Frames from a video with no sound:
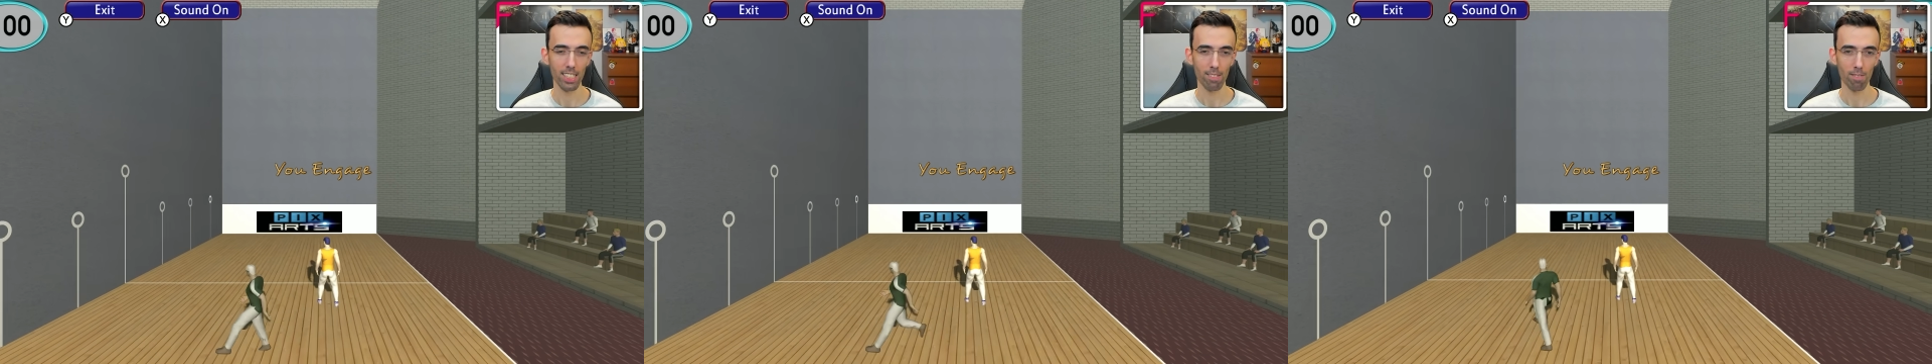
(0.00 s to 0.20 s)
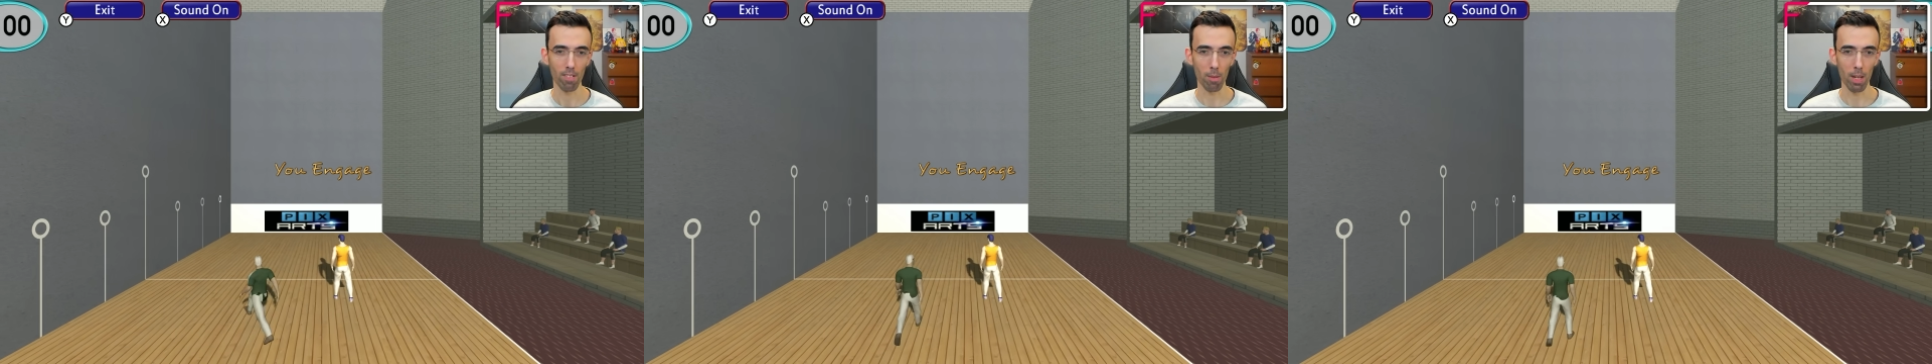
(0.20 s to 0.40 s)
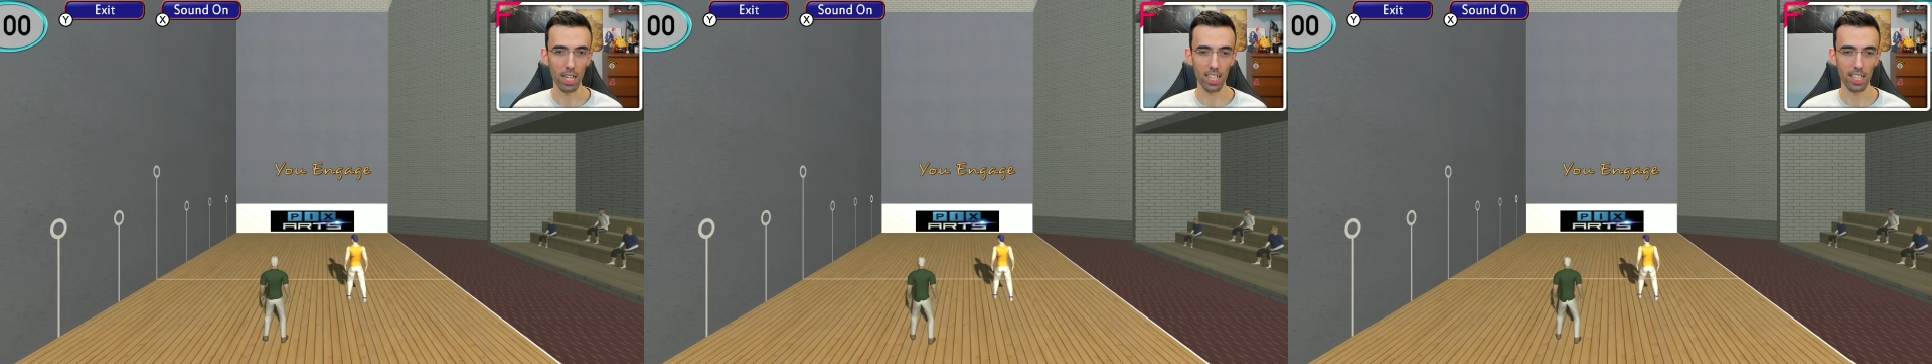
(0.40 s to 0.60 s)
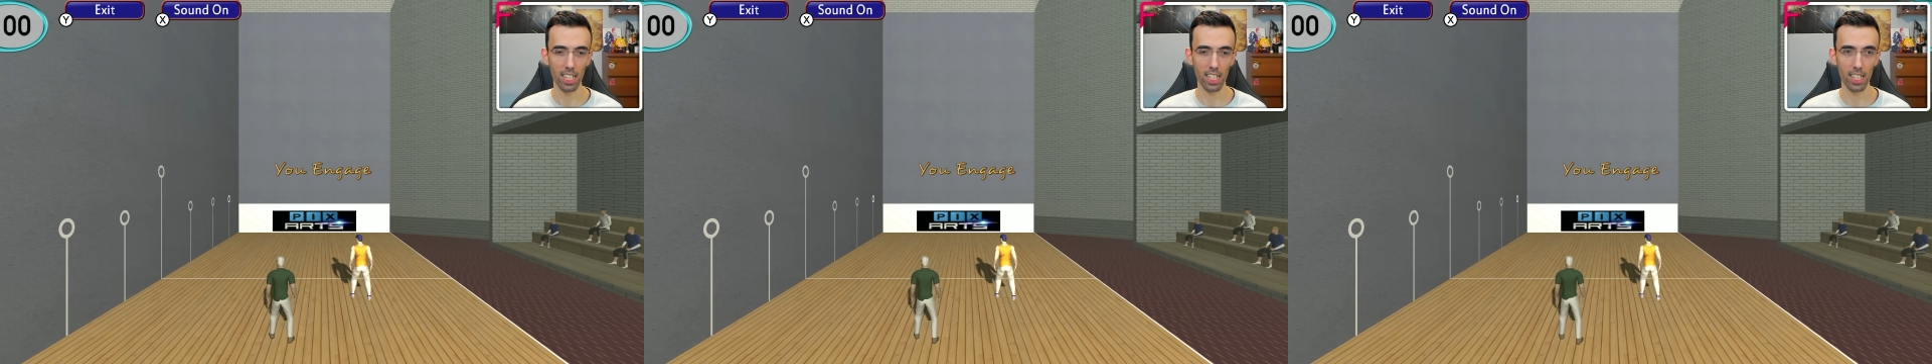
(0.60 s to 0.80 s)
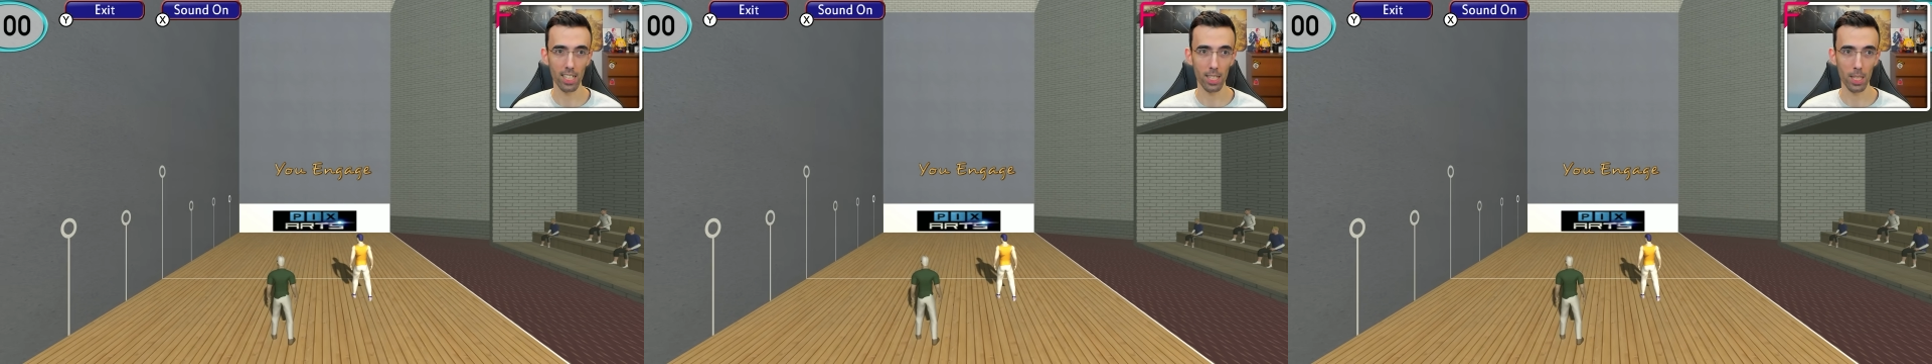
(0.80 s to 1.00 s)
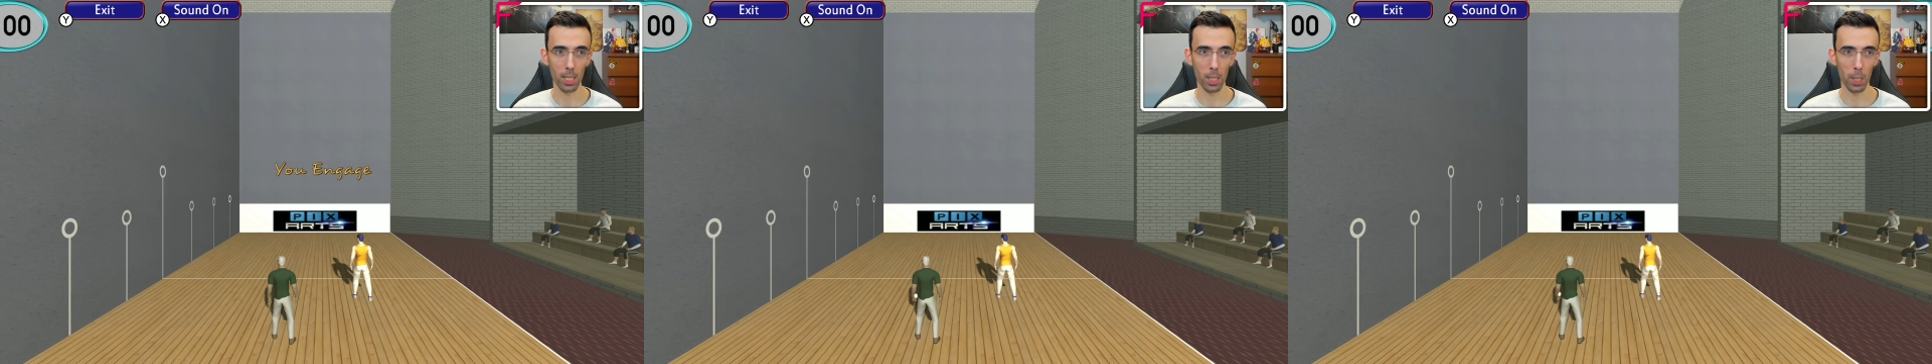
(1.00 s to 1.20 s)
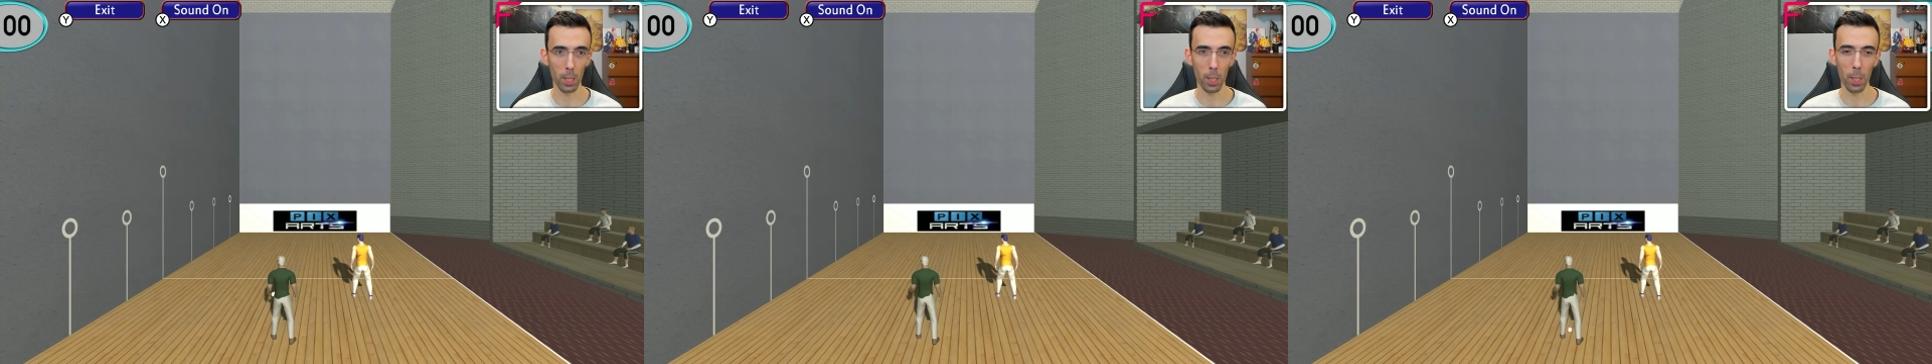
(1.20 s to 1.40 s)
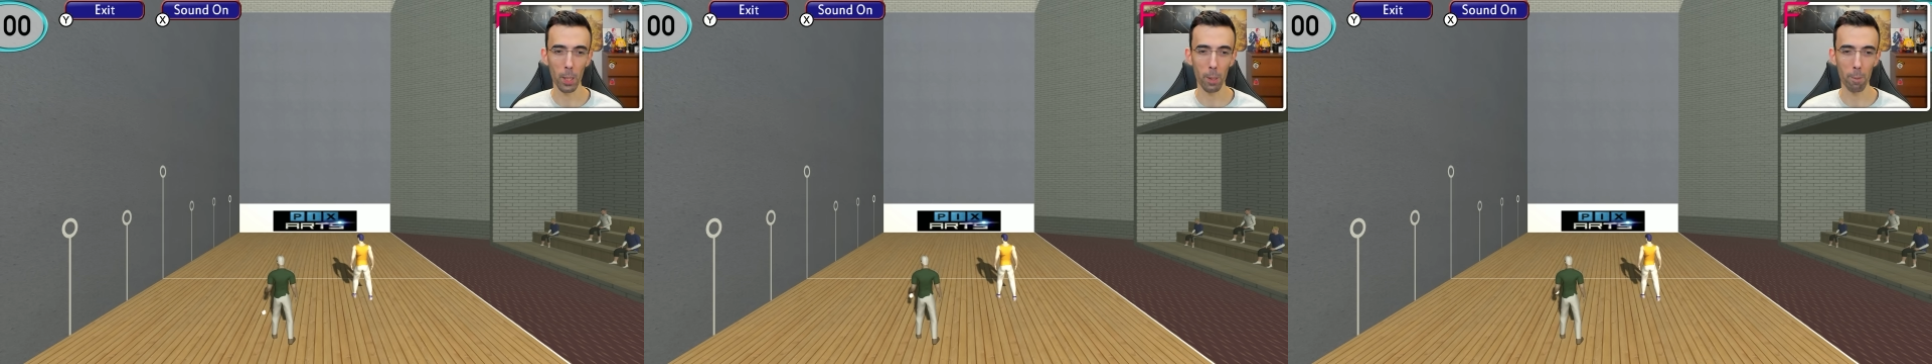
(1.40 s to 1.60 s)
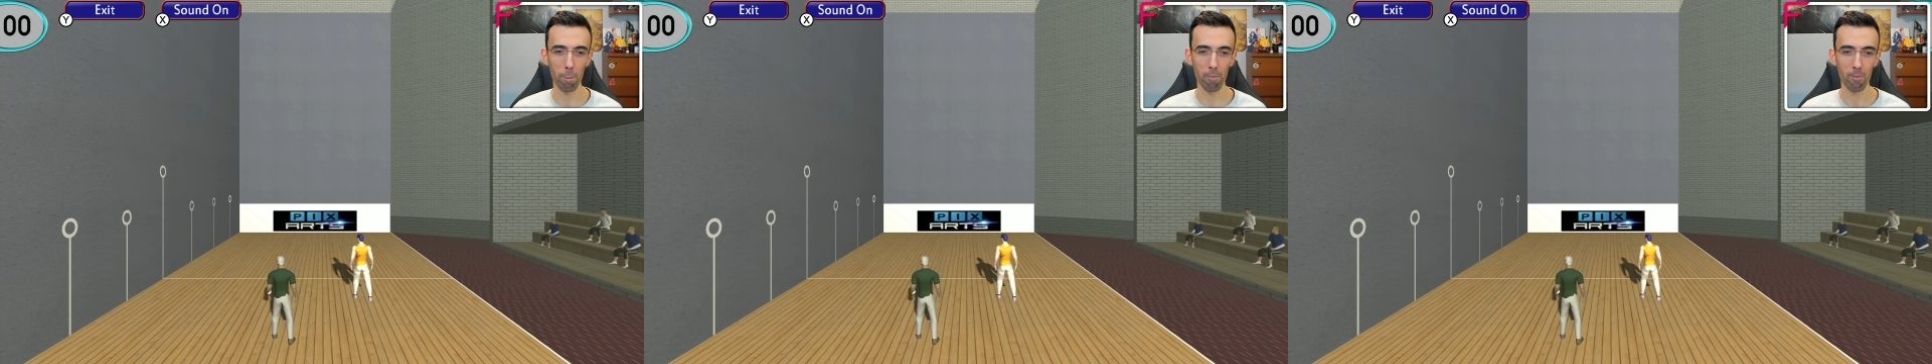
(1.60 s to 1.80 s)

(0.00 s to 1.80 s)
Vabbè, ehm...